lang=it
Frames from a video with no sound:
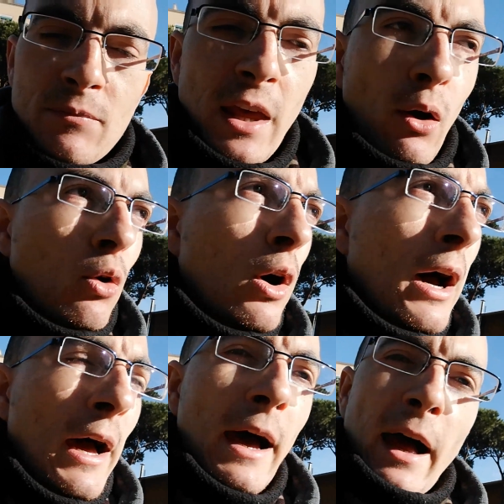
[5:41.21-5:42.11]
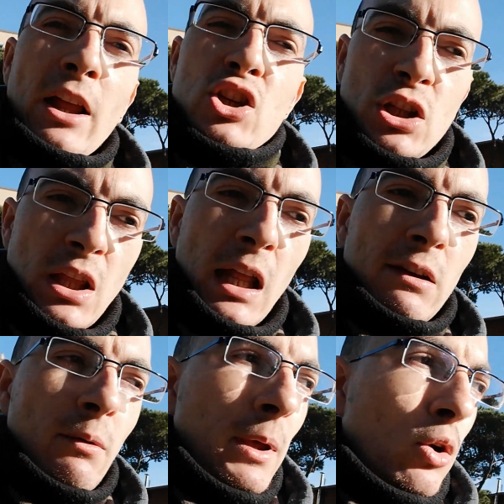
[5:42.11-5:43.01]
Ecco,
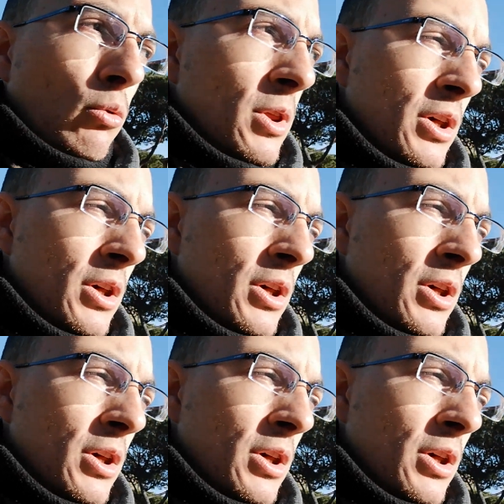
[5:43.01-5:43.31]
accettatevi per come